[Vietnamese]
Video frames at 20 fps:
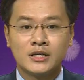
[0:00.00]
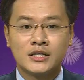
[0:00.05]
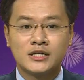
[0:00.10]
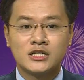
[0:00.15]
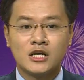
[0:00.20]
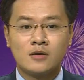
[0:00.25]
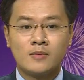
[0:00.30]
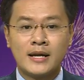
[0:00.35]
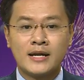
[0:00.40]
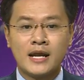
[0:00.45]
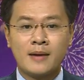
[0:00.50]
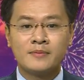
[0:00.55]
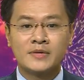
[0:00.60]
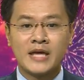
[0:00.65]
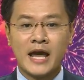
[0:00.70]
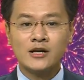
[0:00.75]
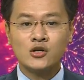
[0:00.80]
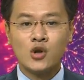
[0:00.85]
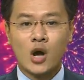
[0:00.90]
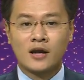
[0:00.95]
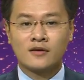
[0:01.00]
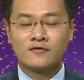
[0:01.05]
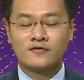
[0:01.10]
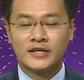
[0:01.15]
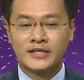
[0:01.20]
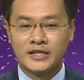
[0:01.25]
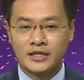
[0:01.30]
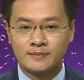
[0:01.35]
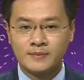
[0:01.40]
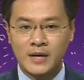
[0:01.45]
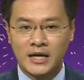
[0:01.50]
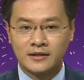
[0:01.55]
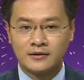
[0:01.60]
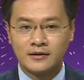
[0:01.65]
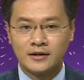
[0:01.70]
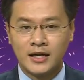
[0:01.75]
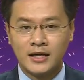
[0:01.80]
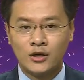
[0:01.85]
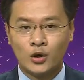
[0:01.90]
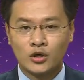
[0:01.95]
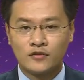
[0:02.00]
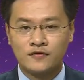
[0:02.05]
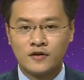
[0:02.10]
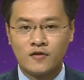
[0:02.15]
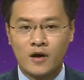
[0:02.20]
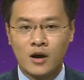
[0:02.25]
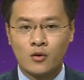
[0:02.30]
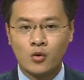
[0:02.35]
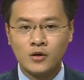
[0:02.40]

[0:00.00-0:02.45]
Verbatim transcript: Sau 3 năm gián đoạn vì dịch bệnh, Lễ hội Pháo hoa